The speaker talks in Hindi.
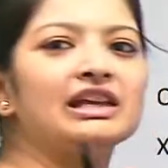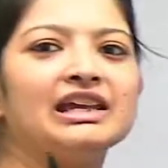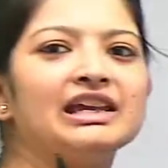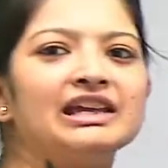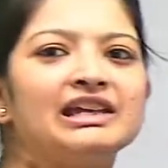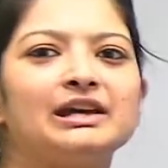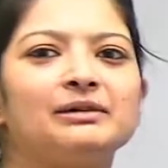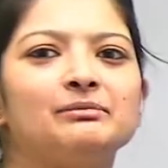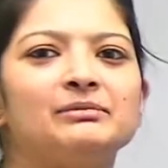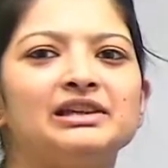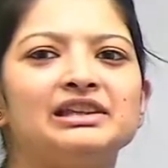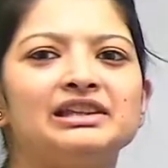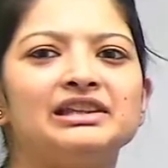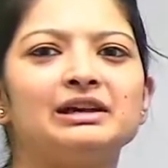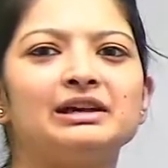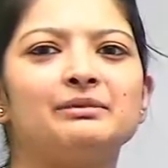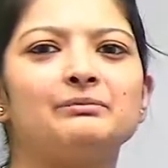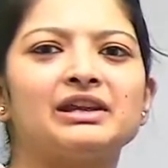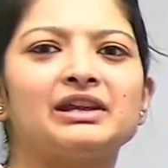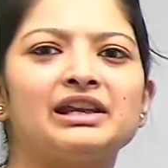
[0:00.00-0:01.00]
हीलियम
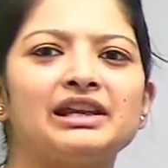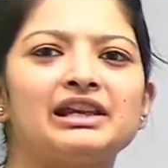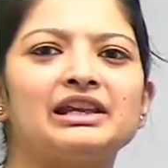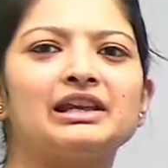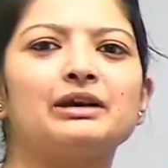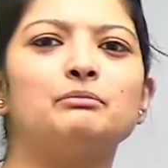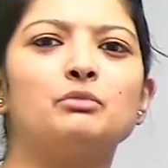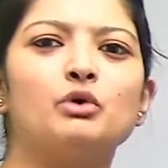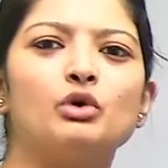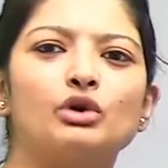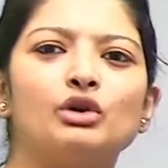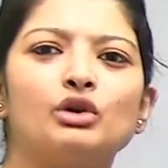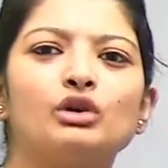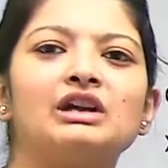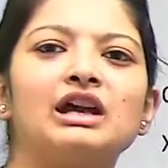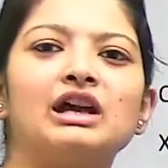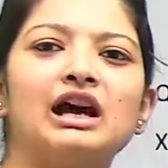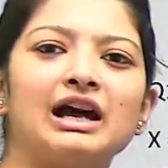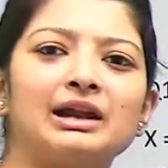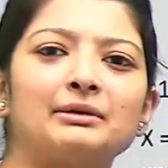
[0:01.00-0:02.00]
लिथियम बेरिलियम बोरोन
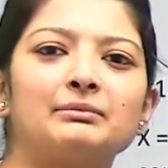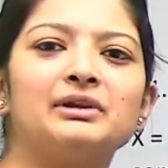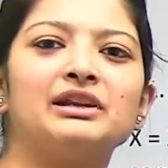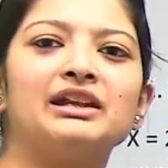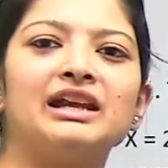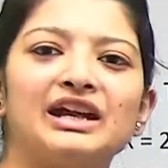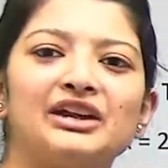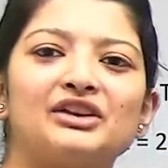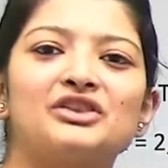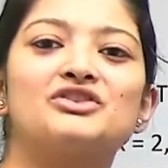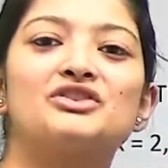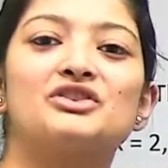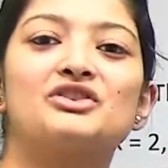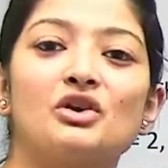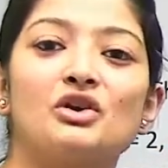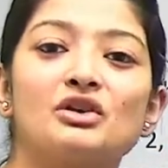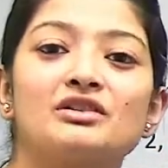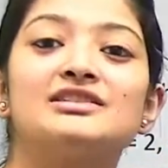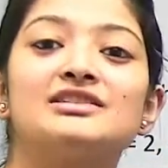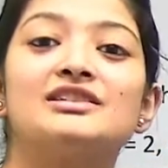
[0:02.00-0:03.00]
कार्बन नाइट्रोजन
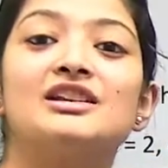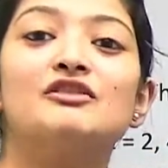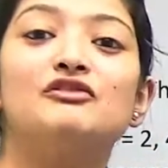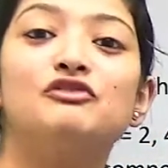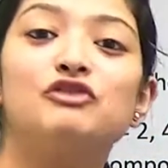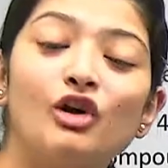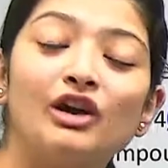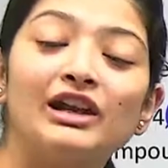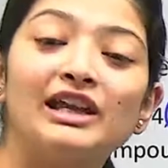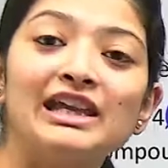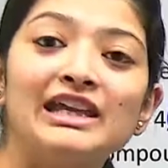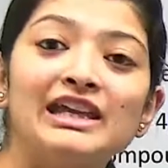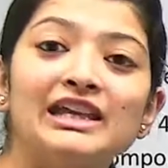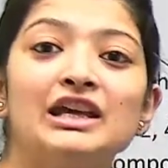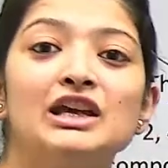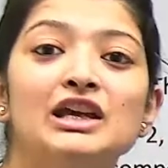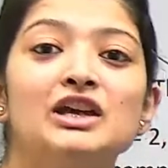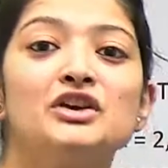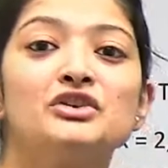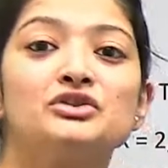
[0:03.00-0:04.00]
ऑक्सीजन फ्लोरीन
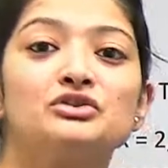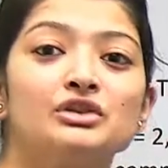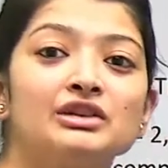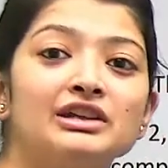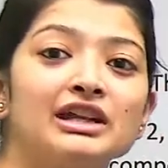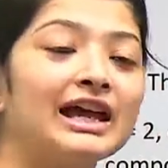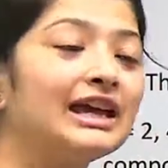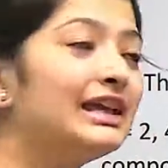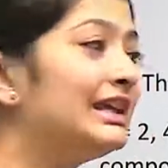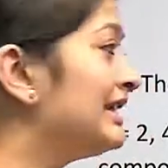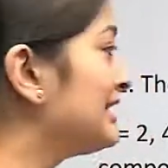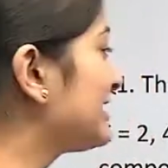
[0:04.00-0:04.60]
सो नाइन